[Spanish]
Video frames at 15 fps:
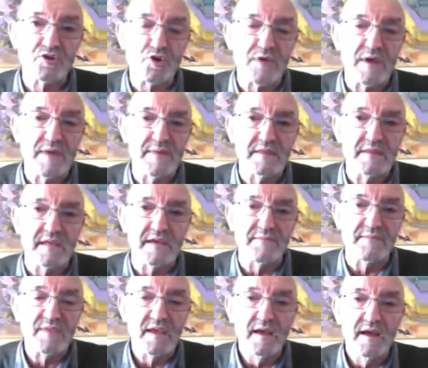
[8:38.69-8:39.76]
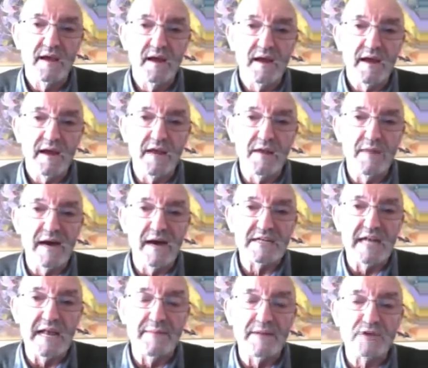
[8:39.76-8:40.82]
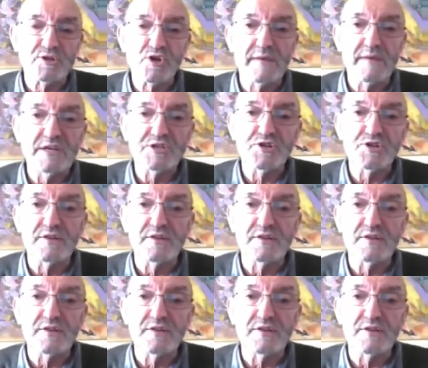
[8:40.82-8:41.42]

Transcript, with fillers: Obviamente, la mayor emisión